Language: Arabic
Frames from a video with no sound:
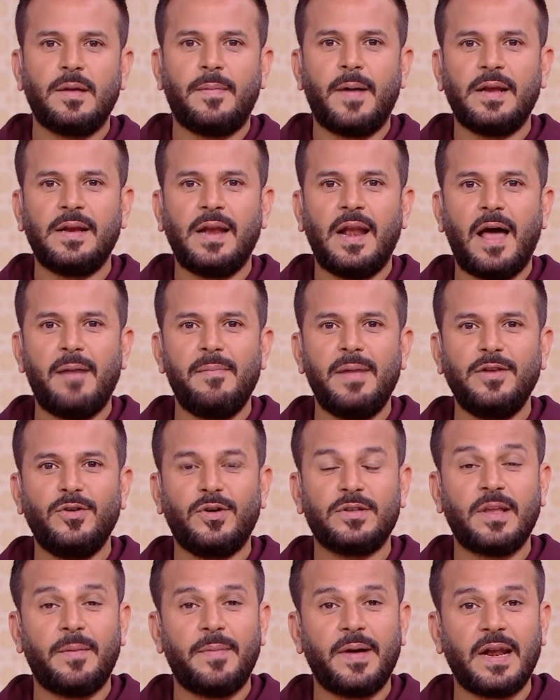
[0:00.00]
طبعا العمل
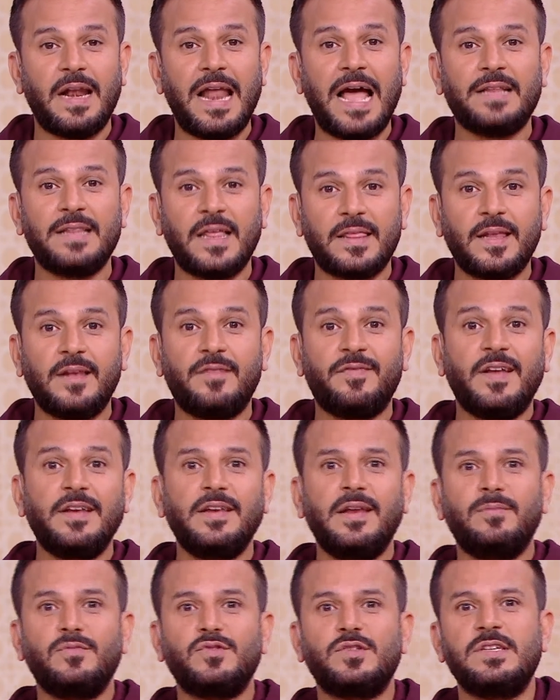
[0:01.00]
يعتبر الحدث
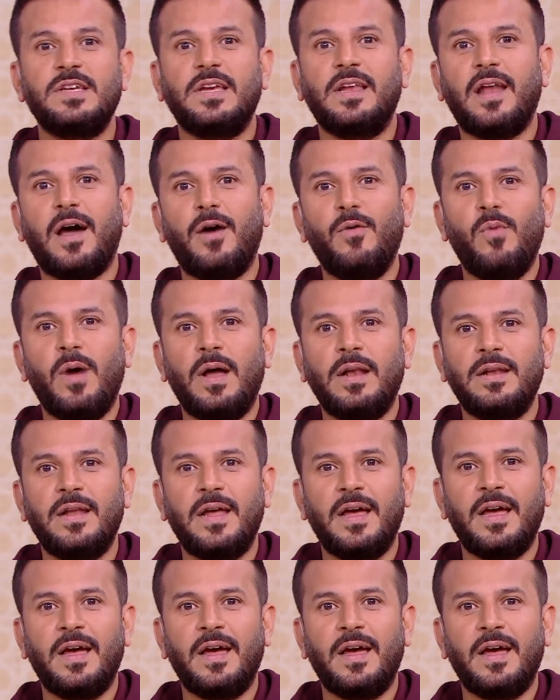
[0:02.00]
الفني الموسيقي الاول